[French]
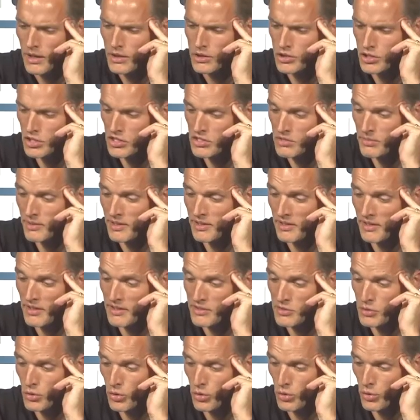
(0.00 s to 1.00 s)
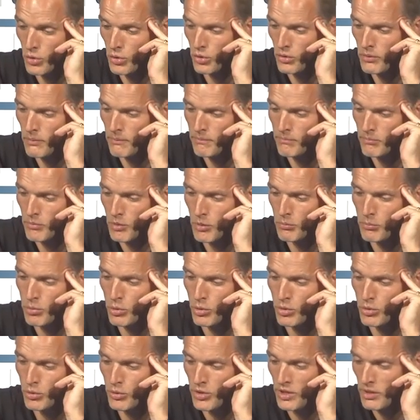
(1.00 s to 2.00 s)
Je suis très heureux
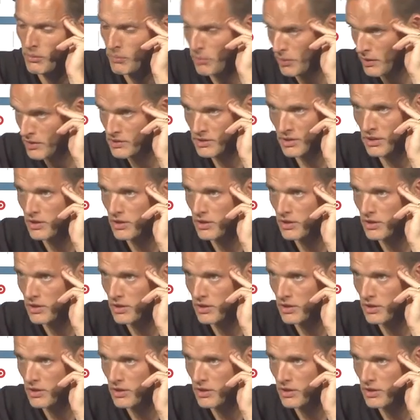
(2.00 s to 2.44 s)
pour lui parce